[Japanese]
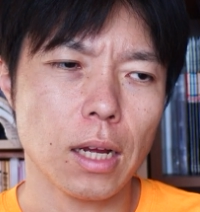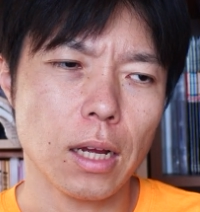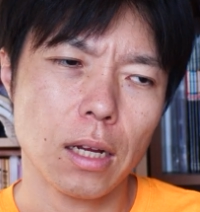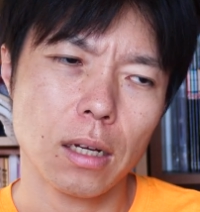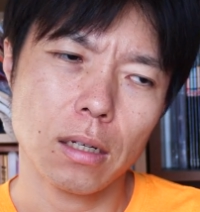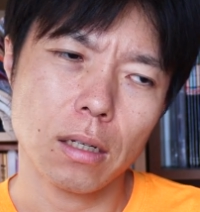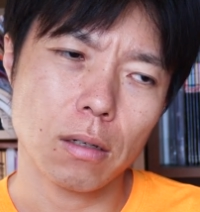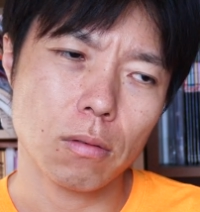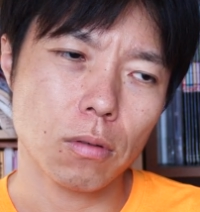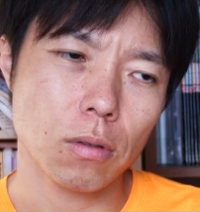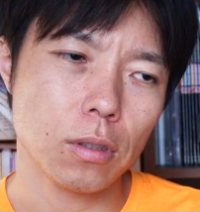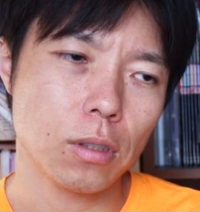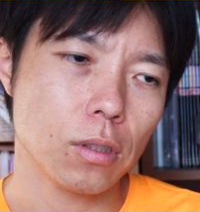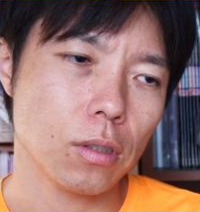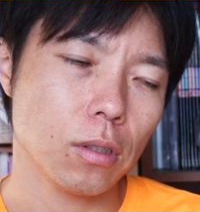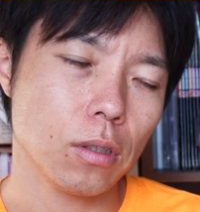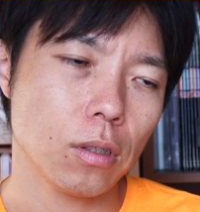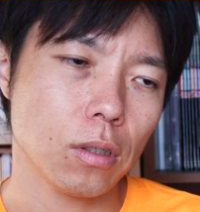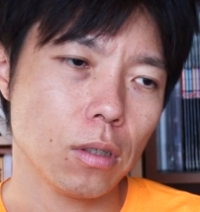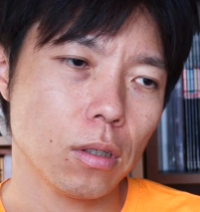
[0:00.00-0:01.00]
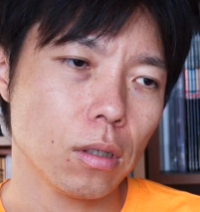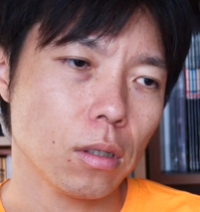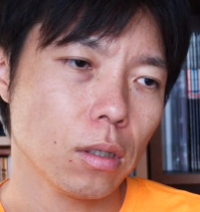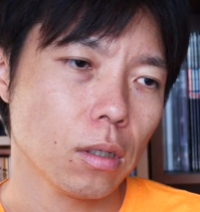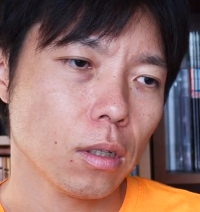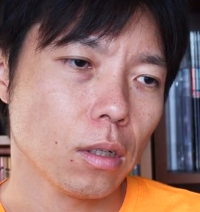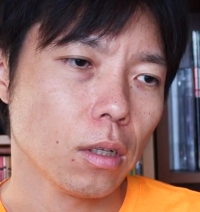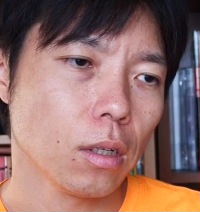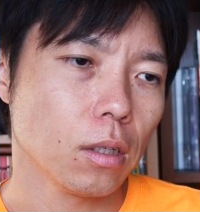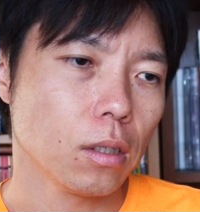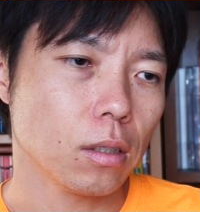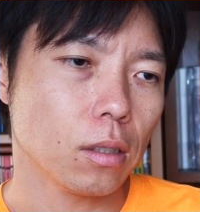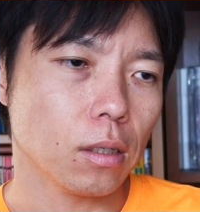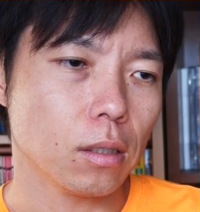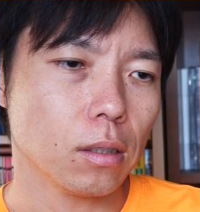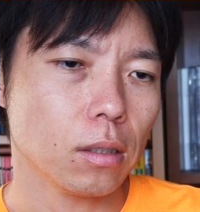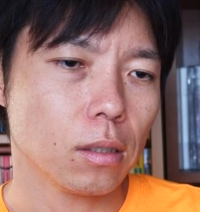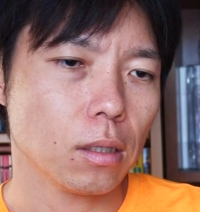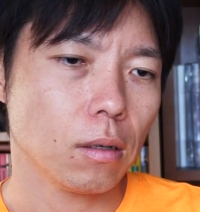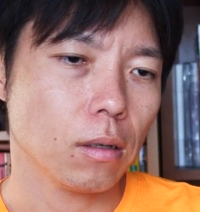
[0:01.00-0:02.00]
なんかこいつ
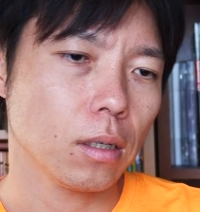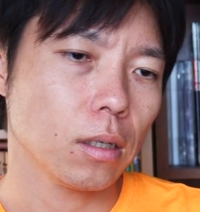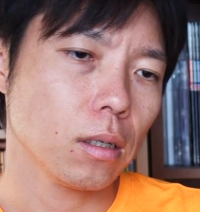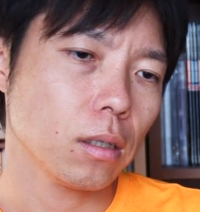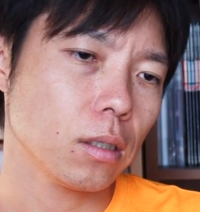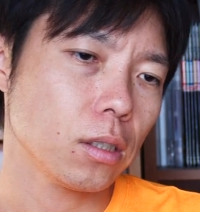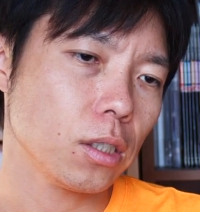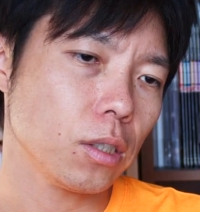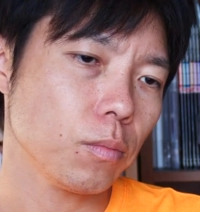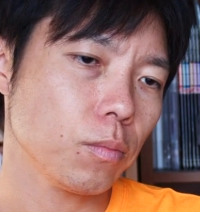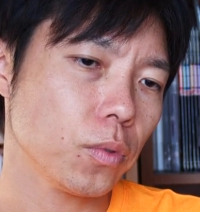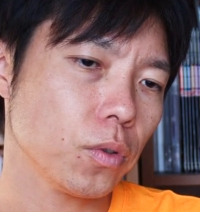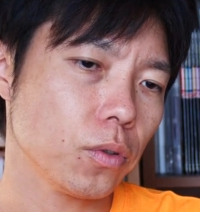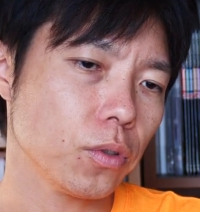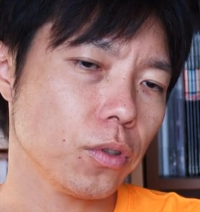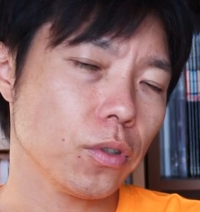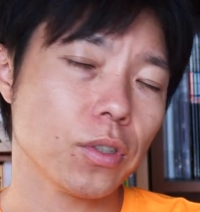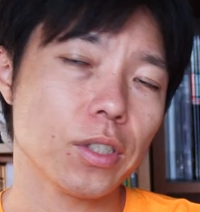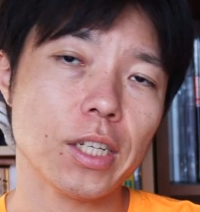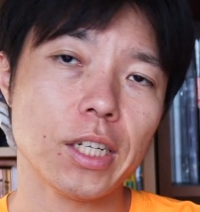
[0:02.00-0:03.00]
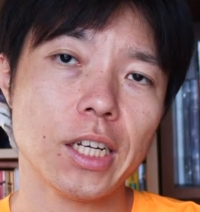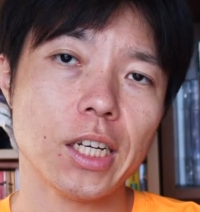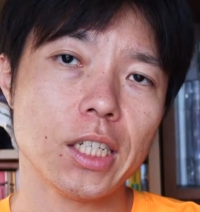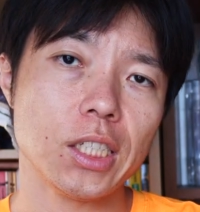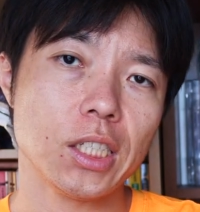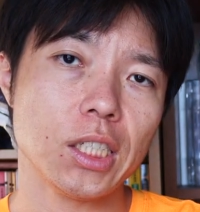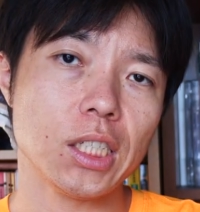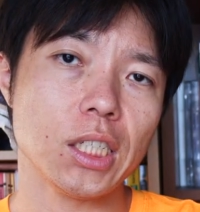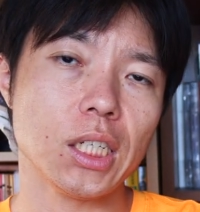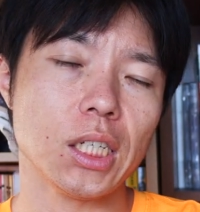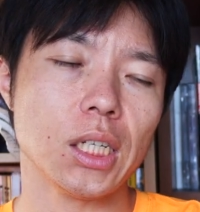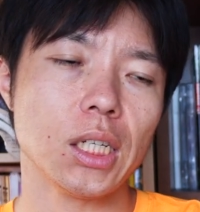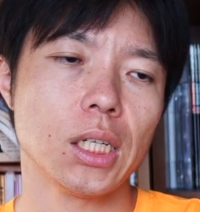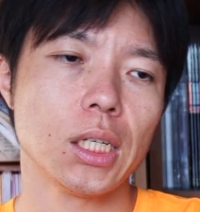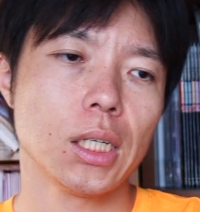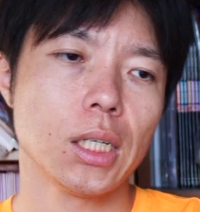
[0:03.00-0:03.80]
全然辛抱強さないし